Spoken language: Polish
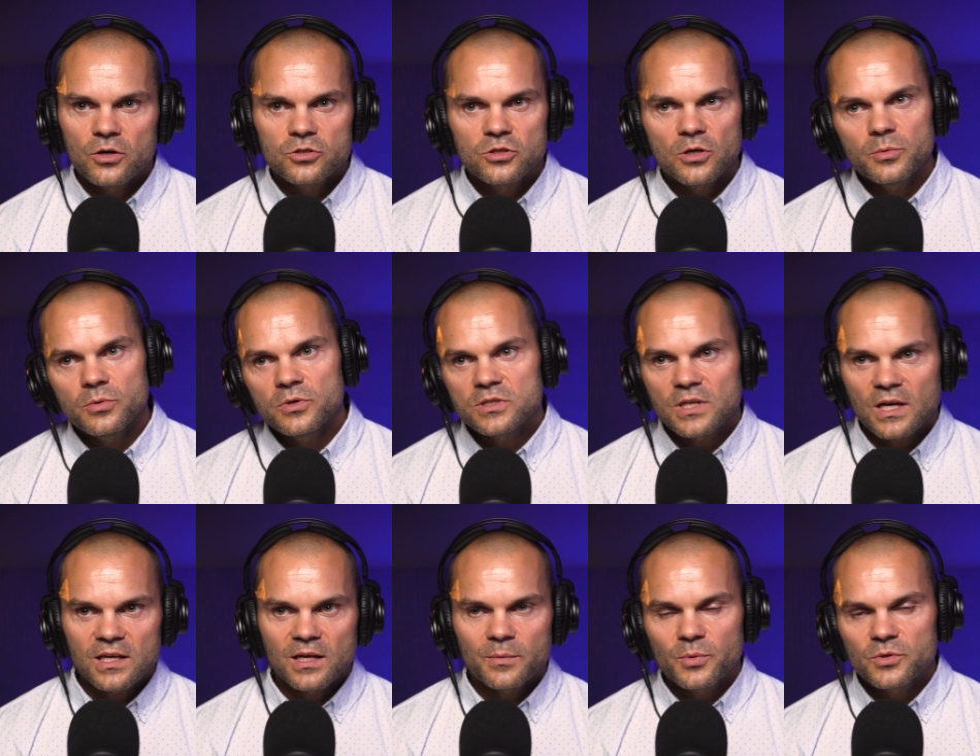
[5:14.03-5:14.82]
i to były
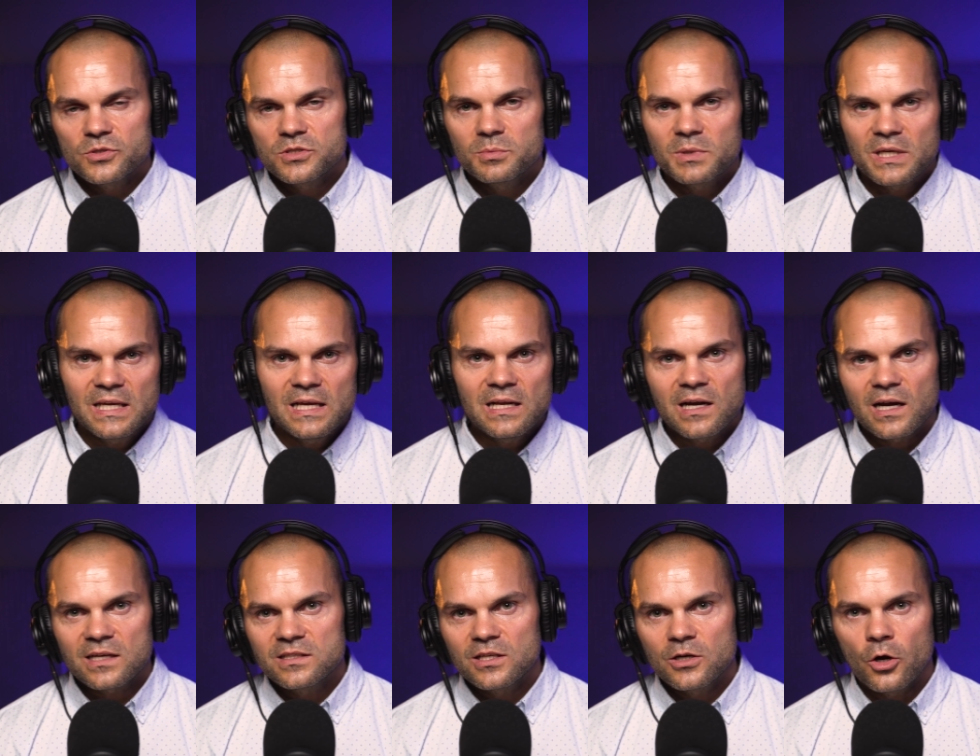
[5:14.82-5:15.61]
takie powiedzmy
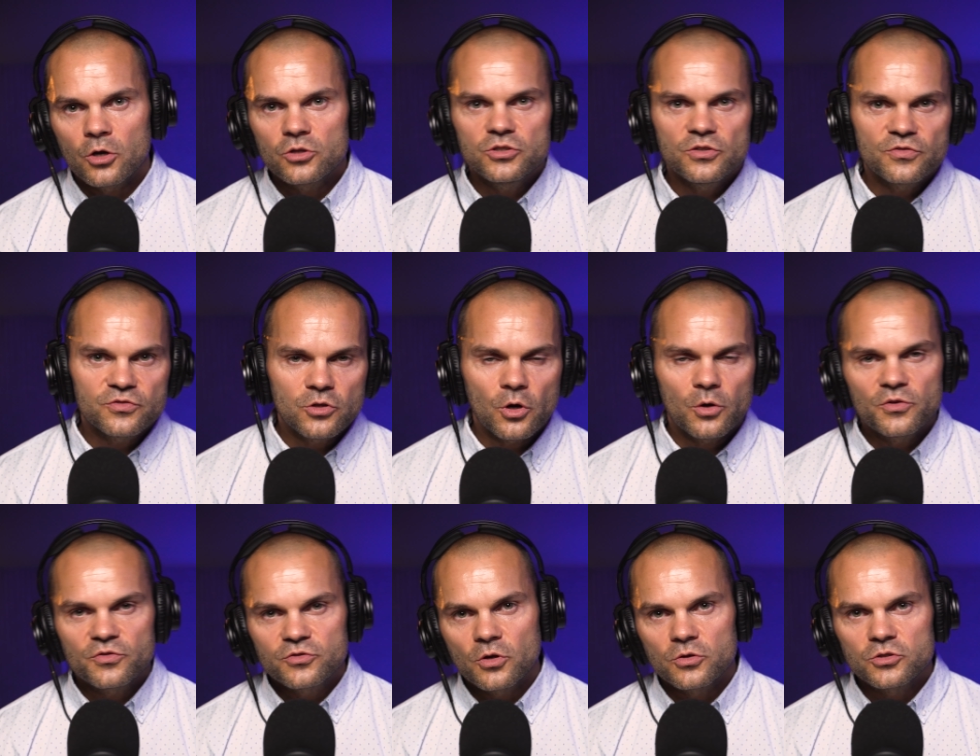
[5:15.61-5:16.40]
kilka tygodni w tą
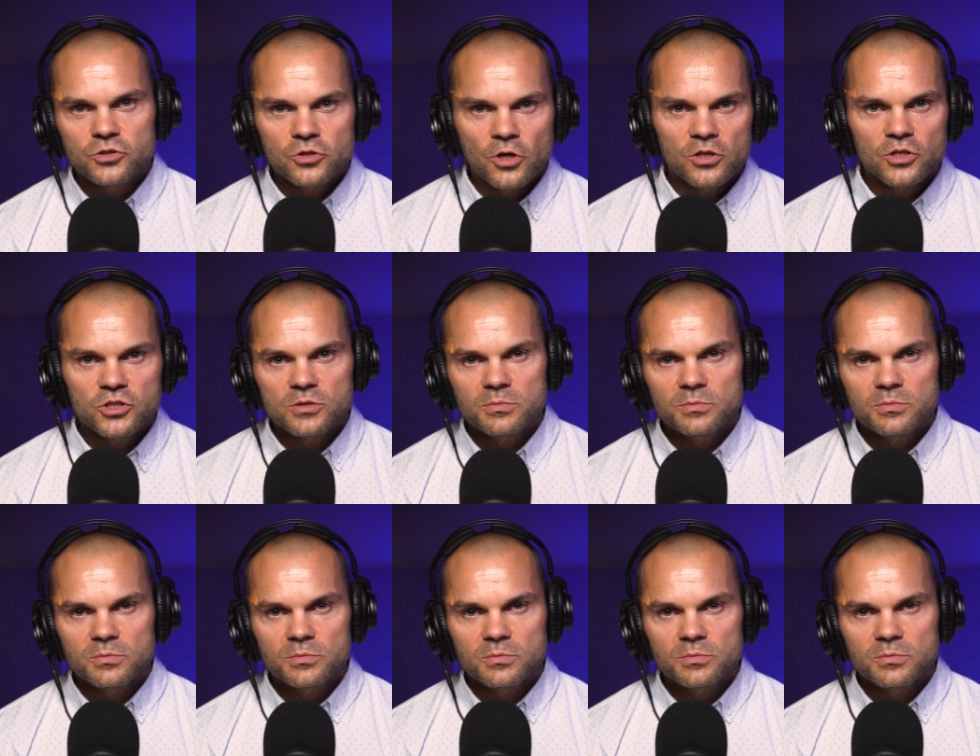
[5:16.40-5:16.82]
i w tą stronę,